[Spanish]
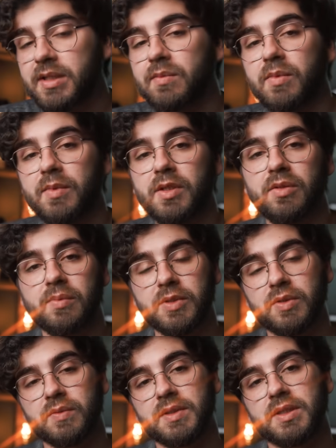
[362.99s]
en este momento me
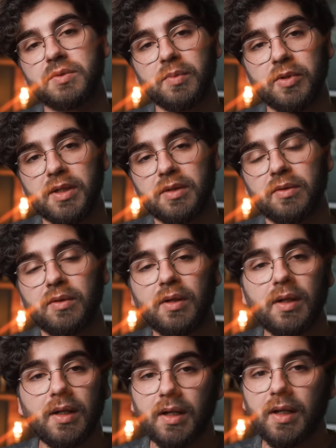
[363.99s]
estuviese suponiendo
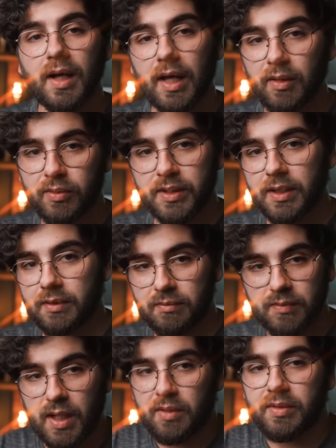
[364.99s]
algo
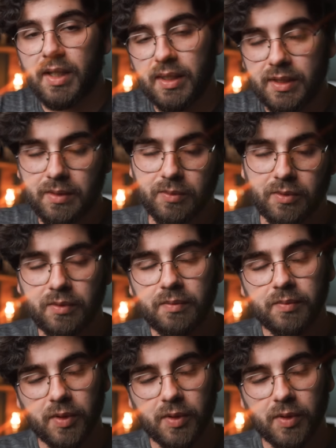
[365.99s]
tan algo negativo, ¿no?